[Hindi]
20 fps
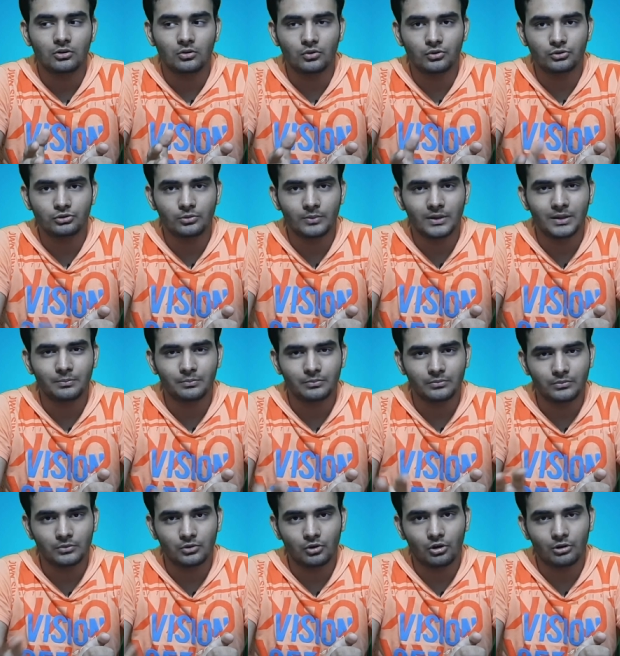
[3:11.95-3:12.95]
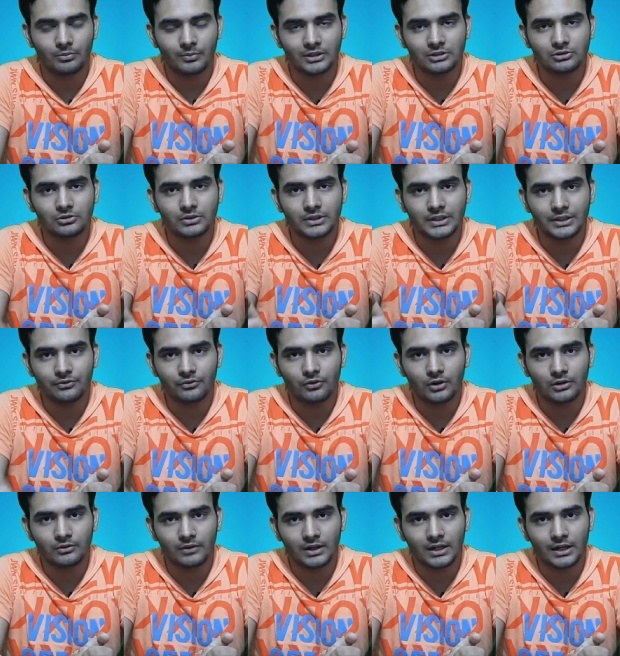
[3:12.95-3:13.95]
तो जो मतलब नॉर्मल जो
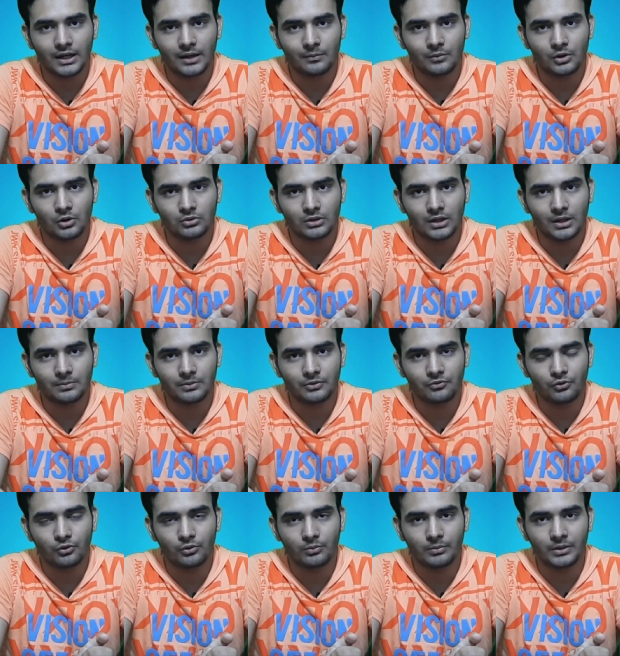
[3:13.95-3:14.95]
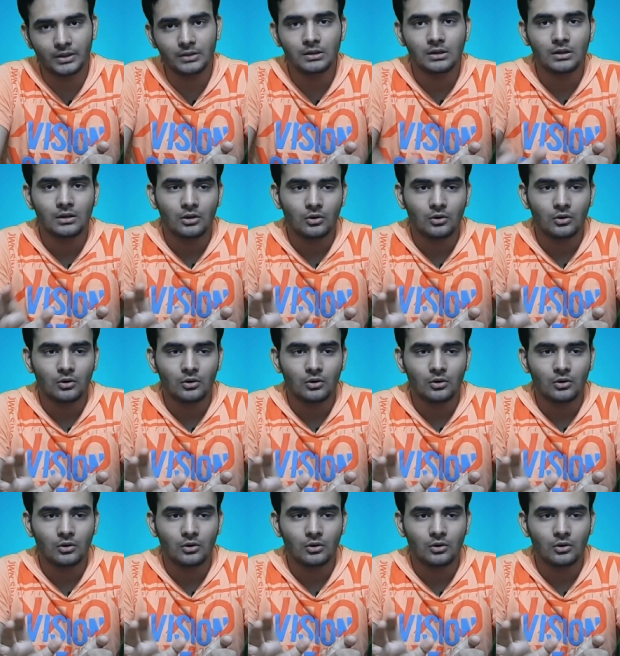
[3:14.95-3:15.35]
डिफ़ॉल्ट वाला कैमरा होता है आपके फ़ोन में